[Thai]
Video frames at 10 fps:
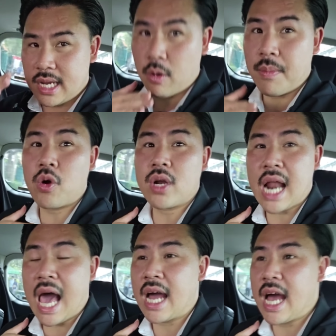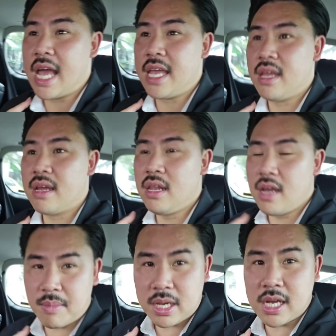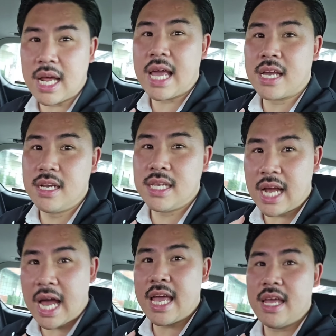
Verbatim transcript: เดี๋ยวผมเป็นคนกลางให้เรื่องมันเกิดอะไรขึ้นยังไง